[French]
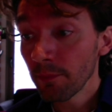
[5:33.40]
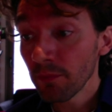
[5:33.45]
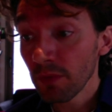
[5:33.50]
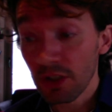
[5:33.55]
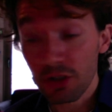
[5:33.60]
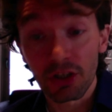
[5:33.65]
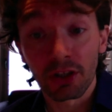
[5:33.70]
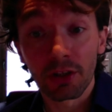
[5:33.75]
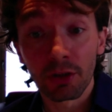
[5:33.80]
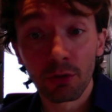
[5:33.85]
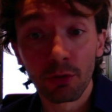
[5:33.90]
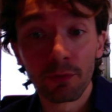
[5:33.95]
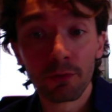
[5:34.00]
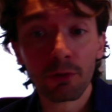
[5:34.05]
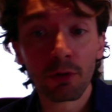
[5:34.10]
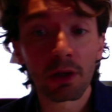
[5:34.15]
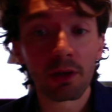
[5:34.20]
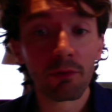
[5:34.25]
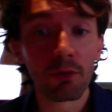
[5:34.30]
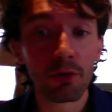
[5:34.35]
J'étais devenu
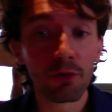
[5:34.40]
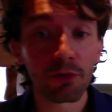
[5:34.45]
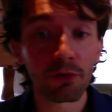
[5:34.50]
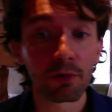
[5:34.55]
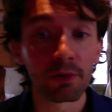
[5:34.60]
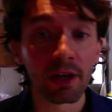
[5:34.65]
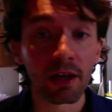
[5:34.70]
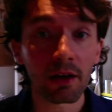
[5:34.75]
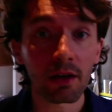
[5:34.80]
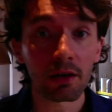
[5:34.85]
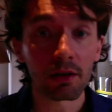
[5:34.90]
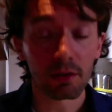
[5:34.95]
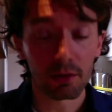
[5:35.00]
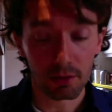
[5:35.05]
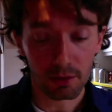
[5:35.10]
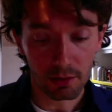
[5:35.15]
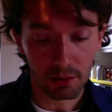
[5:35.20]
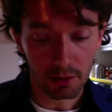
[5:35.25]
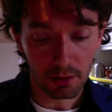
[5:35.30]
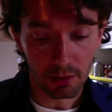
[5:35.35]
révolutionnaire.
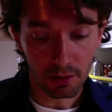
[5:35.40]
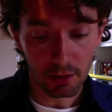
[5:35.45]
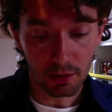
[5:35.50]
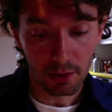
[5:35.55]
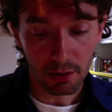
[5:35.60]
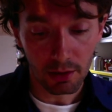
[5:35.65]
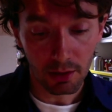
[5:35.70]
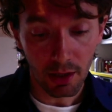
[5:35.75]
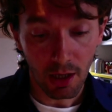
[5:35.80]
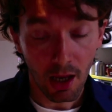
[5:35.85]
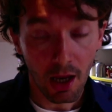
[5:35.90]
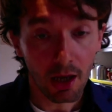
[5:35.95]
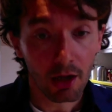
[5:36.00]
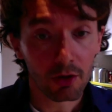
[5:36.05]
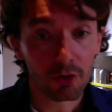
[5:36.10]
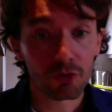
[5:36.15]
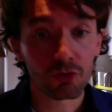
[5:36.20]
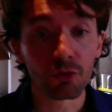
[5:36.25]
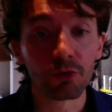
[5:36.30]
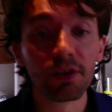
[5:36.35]

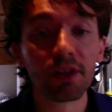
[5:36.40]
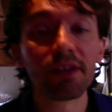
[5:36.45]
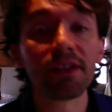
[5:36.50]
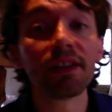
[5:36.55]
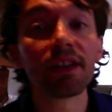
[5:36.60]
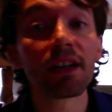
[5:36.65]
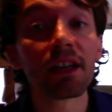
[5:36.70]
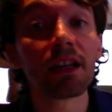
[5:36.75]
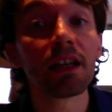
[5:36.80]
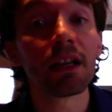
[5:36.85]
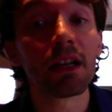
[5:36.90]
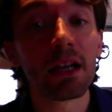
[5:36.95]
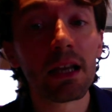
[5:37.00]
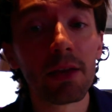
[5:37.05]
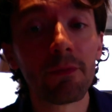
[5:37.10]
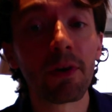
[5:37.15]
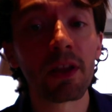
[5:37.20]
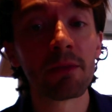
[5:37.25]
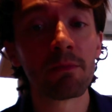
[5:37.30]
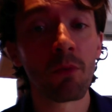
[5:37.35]
Je désirais
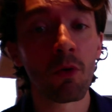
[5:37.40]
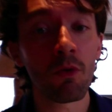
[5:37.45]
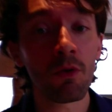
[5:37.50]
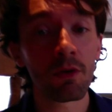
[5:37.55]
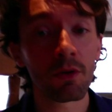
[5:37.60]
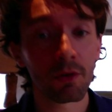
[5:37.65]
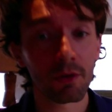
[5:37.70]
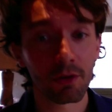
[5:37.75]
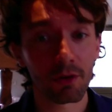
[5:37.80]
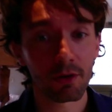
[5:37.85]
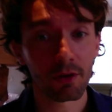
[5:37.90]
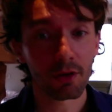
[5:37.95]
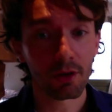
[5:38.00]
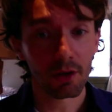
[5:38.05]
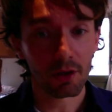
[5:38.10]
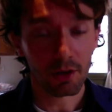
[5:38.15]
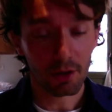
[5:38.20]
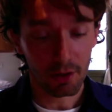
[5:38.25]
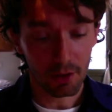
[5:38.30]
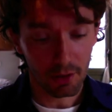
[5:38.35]
l'événement.
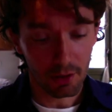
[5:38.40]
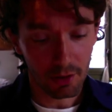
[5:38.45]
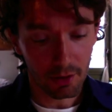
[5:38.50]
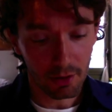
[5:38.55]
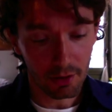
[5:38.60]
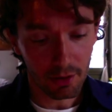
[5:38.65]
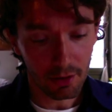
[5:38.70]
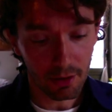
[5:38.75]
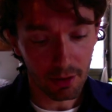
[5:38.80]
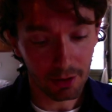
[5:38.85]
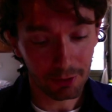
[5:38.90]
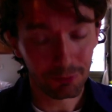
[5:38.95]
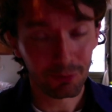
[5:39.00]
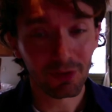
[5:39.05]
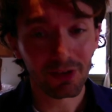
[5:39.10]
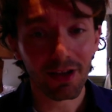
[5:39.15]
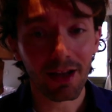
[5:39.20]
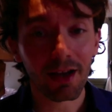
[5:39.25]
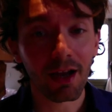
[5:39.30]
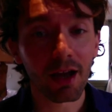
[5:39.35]
Et tout
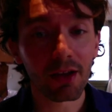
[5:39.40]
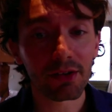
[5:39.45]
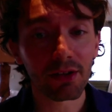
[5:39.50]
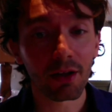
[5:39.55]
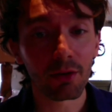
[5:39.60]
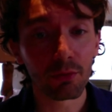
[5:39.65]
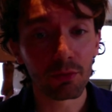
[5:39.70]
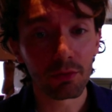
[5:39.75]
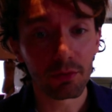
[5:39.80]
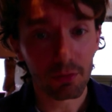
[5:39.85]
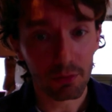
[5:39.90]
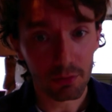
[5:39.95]
cela grâce à eux.